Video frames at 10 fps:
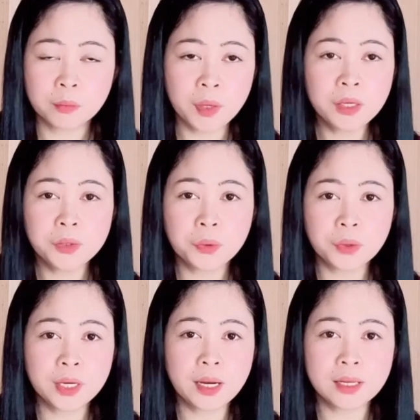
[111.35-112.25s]
menkyo
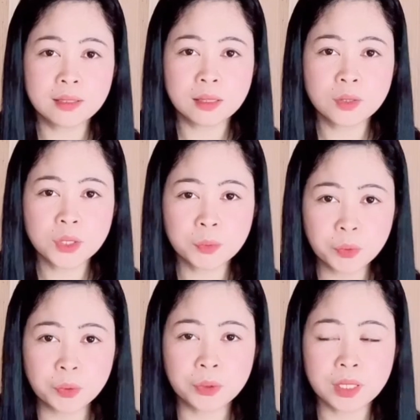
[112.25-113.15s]
or license
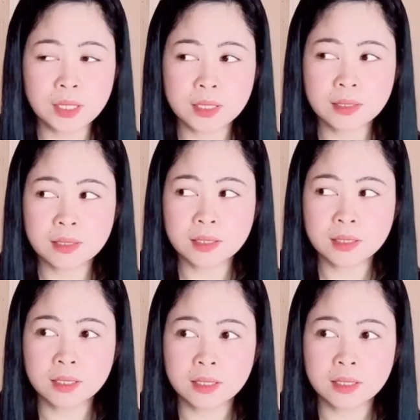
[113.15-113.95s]
mo is